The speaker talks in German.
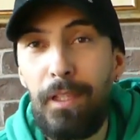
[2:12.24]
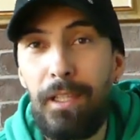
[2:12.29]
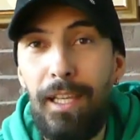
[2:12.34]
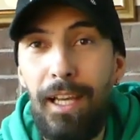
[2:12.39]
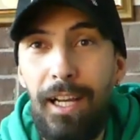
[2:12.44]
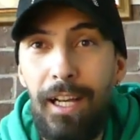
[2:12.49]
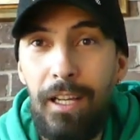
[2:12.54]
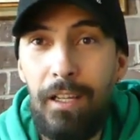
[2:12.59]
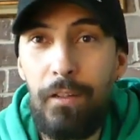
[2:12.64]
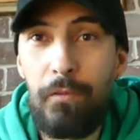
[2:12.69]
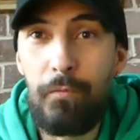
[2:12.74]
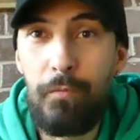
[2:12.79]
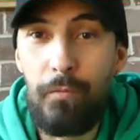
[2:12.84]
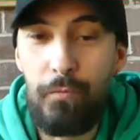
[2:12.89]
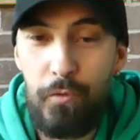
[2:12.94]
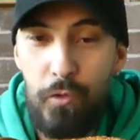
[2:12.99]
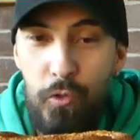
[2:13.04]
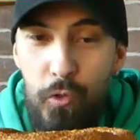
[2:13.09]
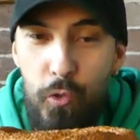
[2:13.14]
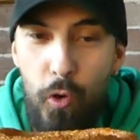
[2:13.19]
ja,
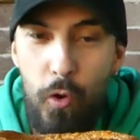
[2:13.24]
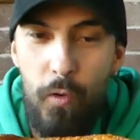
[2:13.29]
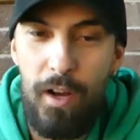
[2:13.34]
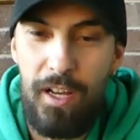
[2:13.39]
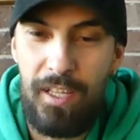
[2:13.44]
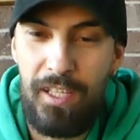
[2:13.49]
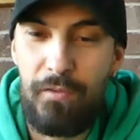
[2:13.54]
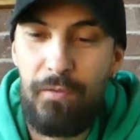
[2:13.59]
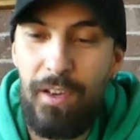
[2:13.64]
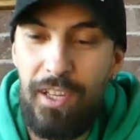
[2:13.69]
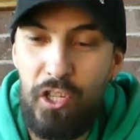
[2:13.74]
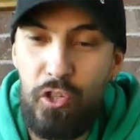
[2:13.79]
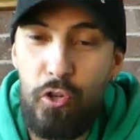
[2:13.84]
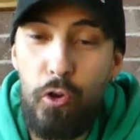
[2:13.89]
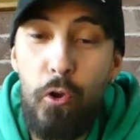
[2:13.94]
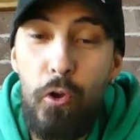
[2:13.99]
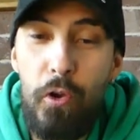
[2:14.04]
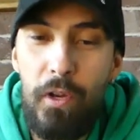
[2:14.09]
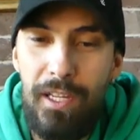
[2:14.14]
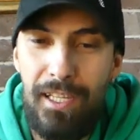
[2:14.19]
sowas, was
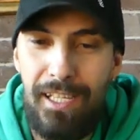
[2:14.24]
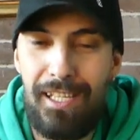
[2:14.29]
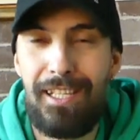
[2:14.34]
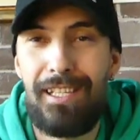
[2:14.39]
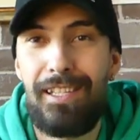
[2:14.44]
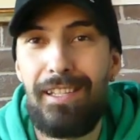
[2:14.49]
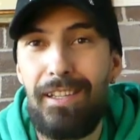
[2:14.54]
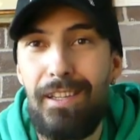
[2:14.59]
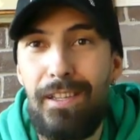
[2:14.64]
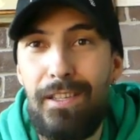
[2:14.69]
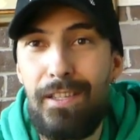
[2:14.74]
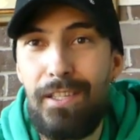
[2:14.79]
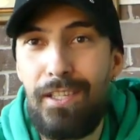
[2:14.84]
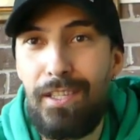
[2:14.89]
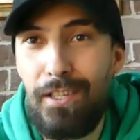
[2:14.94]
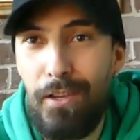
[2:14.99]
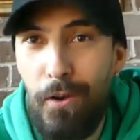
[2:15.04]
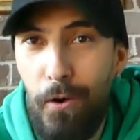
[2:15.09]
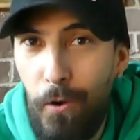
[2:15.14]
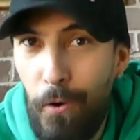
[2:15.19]
Schönes,
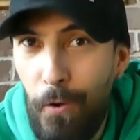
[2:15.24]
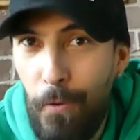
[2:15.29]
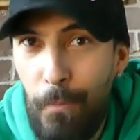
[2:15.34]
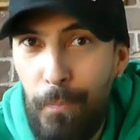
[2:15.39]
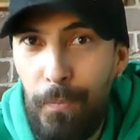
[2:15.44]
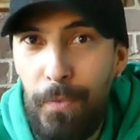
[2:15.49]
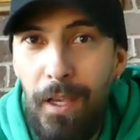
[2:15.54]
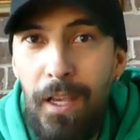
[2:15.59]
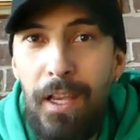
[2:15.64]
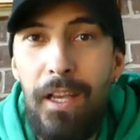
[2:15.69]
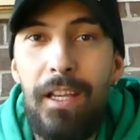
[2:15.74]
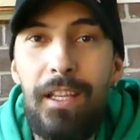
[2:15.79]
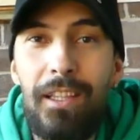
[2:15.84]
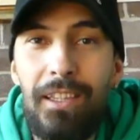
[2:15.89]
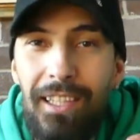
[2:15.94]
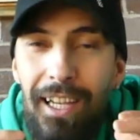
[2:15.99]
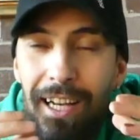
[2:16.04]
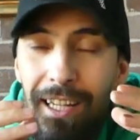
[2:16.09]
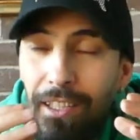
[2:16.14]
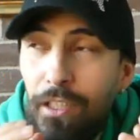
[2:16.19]
so
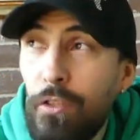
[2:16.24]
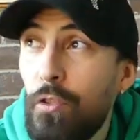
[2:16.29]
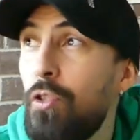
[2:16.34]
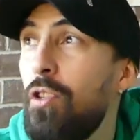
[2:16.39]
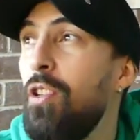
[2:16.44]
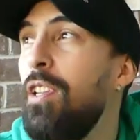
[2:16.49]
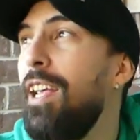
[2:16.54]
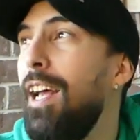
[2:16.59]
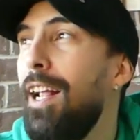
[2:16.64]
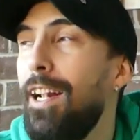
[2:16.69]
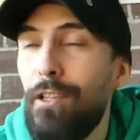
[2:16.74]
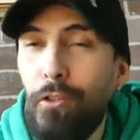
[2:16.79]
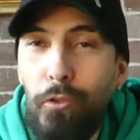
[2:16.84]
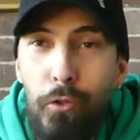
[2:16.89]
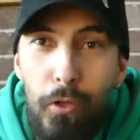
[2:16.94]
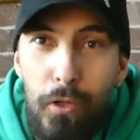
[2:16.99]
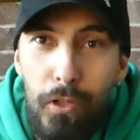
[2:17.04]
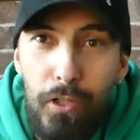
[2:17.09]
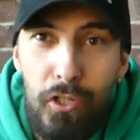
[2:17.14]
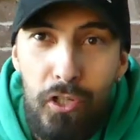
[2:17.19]
traditionell
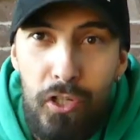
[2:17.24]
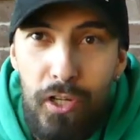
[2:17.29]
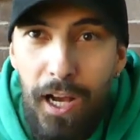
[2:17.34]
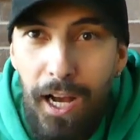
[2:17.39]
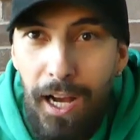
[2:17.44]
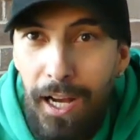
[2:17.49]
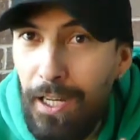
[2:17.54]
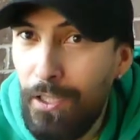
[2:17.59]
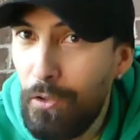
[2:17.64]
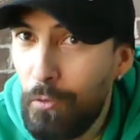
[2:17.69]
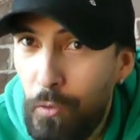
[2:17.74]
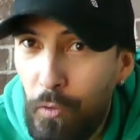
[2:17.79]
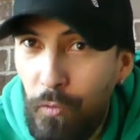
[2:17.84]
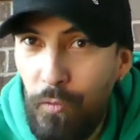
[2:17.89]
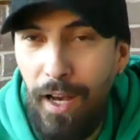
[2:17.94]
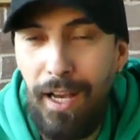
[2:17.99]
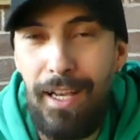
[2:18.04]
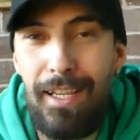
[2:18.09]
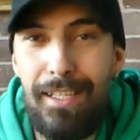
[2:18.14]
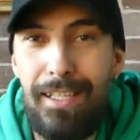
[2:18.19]
türkische Art und
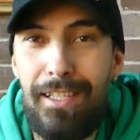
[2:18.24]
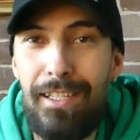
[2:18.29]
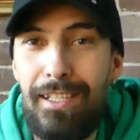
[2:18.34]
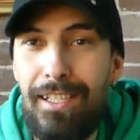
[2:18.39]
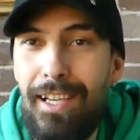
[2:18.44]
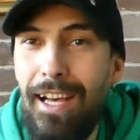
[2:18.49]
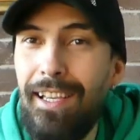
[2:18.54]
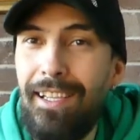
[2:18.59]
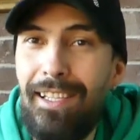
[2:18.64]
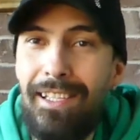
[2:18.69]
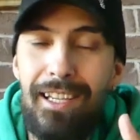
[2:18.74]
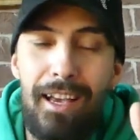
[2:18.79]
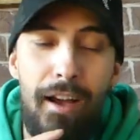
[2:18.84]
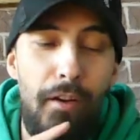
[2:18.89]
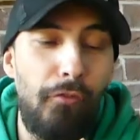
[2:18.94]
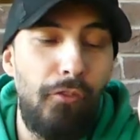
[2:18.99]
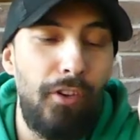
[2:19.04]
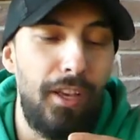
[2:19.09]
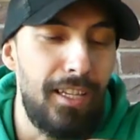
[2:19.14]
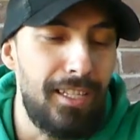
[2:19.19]
Weise, sei es
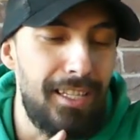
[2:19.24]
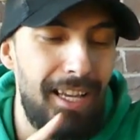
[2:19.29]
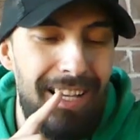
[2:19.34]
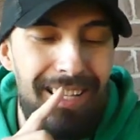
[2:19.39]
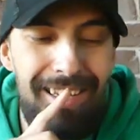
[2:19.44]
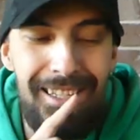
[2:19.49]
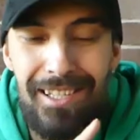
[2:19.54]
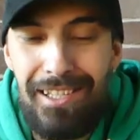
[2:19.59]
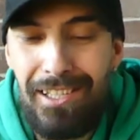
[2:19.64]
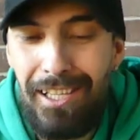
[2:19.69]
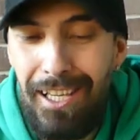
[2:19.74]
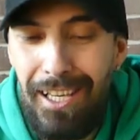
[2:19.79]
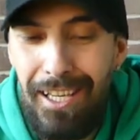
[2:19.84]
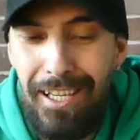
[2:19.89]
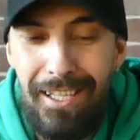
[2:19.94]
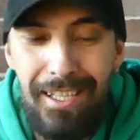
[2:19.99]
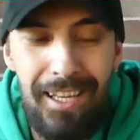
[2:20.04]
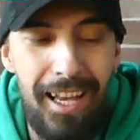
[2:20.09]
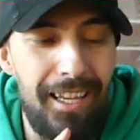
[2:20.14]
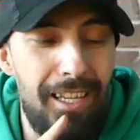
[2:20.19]
Kaffee, sei es
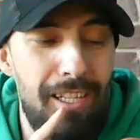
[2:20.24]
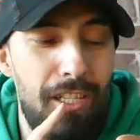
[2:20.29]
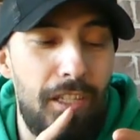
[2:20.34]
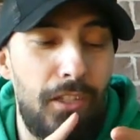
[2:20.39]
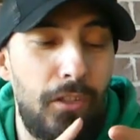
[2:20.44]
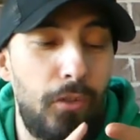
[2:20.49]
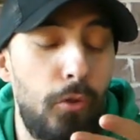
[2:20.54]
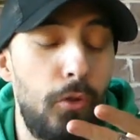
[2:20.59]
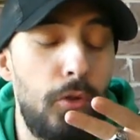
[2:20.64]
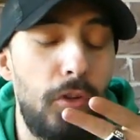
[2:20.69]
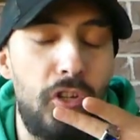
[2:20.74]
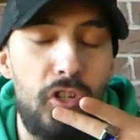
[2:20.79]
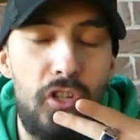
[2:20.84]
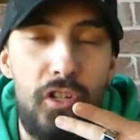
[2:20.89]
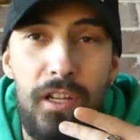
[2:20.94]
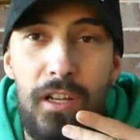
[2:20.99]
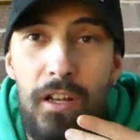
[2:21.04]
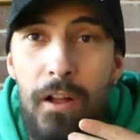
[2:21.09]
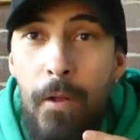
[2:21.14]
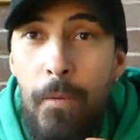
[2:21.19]
Tee, sei es
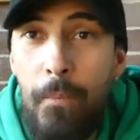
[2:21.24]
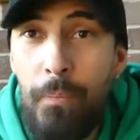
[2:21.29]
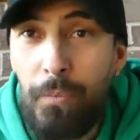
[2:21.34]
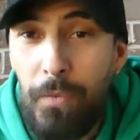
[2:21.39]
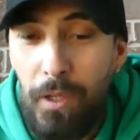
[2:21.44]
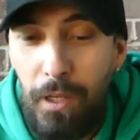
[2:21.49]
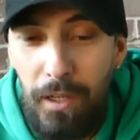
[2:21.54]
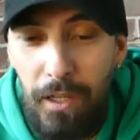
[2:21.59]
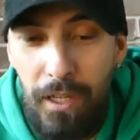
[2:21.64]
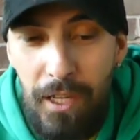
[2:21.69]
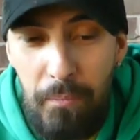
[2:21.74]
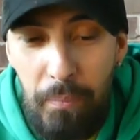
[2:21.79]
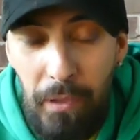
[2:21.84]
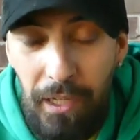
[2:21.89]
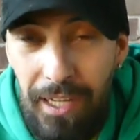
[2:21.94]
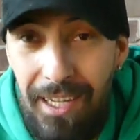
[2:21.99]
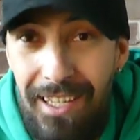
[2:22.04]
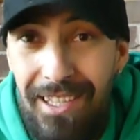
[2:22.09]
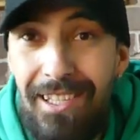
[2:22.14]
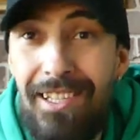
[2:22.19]
türkische äh,
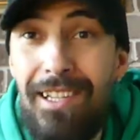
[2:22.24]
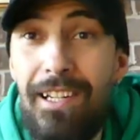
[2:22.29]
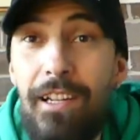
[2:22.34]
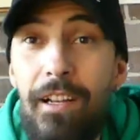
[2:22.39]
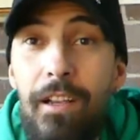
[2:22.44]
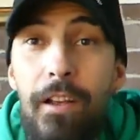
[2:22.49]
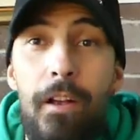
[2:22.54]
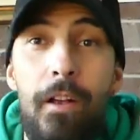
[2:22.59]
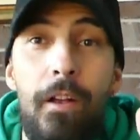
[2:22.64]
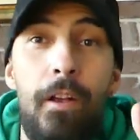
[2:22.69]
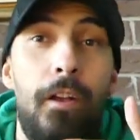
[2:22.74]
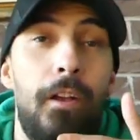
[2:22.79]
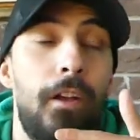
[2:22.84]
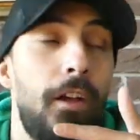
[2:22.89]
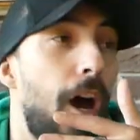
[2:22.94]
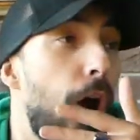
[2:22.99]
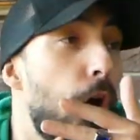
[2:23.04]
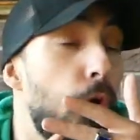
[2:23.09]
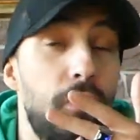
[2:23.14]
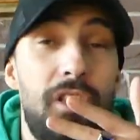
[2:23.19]
Brezel,
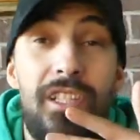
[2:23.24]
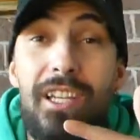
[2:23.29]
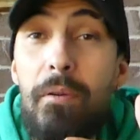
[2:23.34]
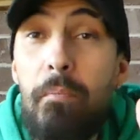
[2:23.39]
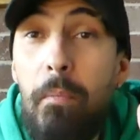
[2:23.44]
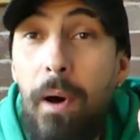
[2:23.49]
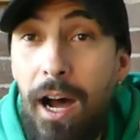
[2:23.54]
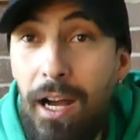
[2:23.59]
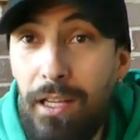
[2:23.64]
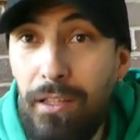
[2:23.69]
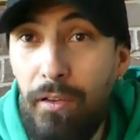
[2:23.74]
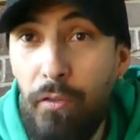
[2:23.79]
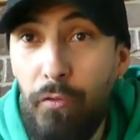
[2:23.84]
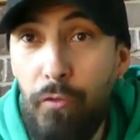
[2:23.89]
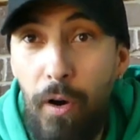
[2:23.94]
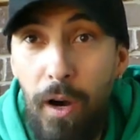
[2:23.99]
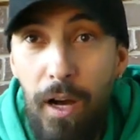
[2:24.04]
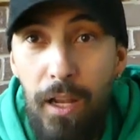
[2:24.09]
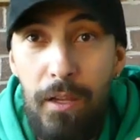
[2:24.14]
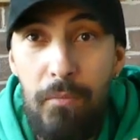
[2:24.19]
hausgemachte
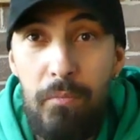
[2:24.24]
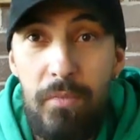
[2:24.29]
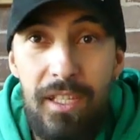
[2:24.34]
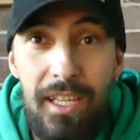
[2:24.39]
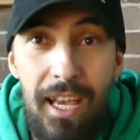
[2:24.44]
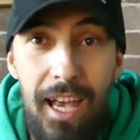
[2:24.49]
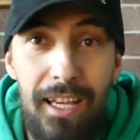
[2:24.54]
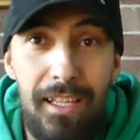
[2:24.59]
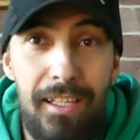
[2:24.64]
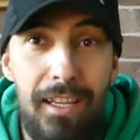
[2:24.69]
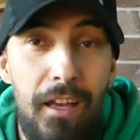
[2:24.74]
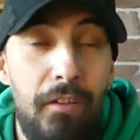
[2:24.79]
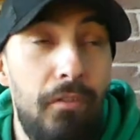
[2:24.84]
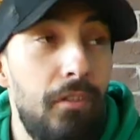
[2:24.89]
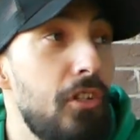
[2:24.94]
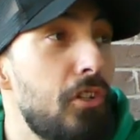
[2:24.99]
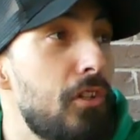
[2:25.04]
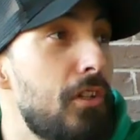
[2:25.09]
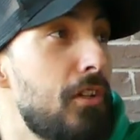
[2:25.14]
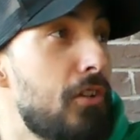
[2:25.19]
vor allem, sehr, sehr
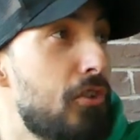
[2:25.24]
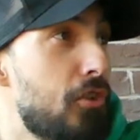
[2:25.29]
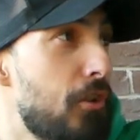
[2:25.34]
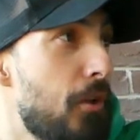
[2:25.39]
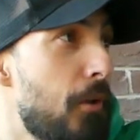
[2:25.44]
wichtig.